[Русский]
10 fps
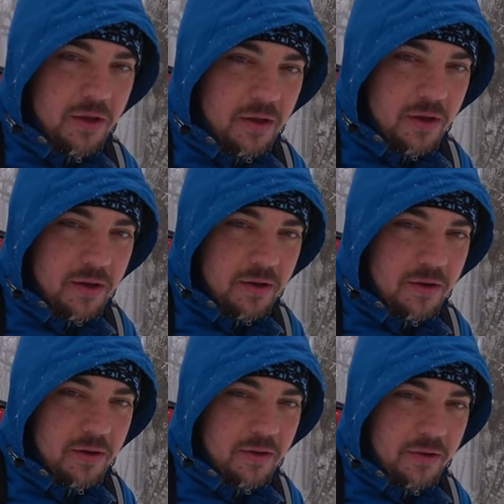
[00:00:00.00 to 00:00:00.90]
э,
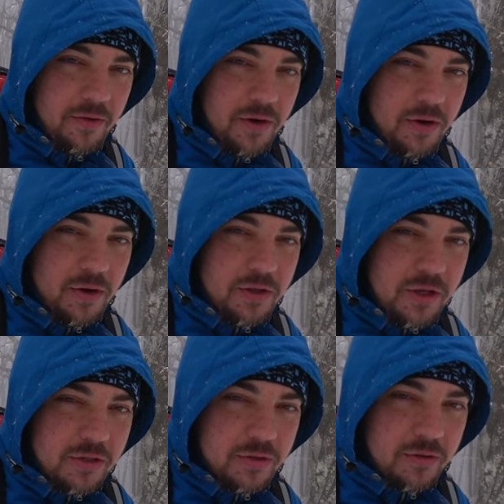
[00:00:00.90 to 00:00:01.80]
Великую
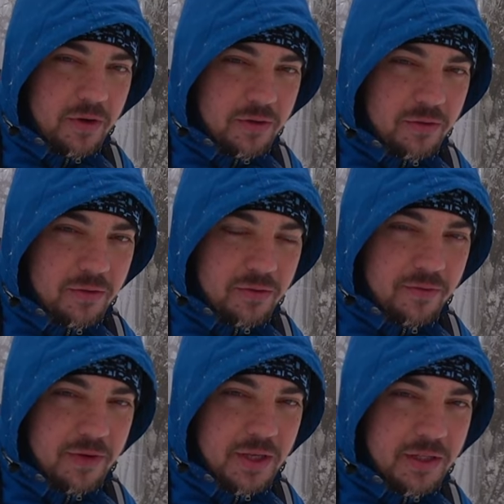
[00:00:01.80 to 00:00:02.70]
Отечественную войну,
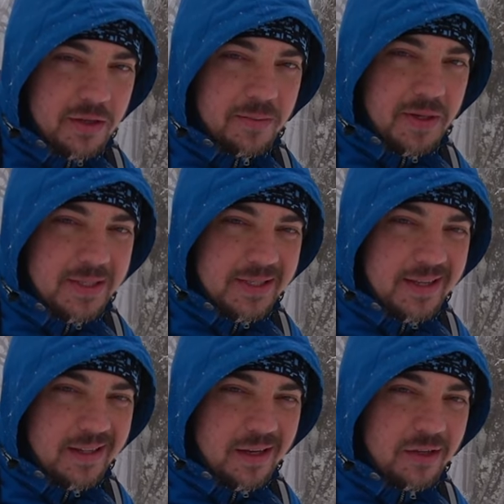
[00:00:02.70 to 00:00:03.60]
видел этих
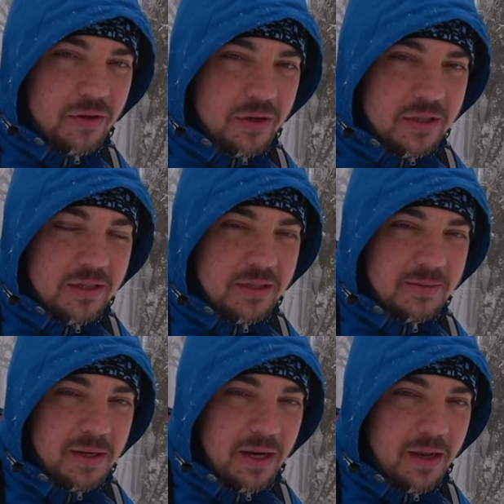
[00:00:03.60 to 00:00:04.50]
партизан, которые здесь
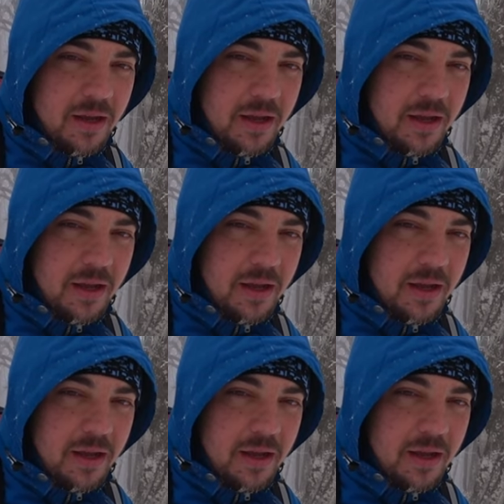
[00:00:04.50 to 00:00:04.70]
были.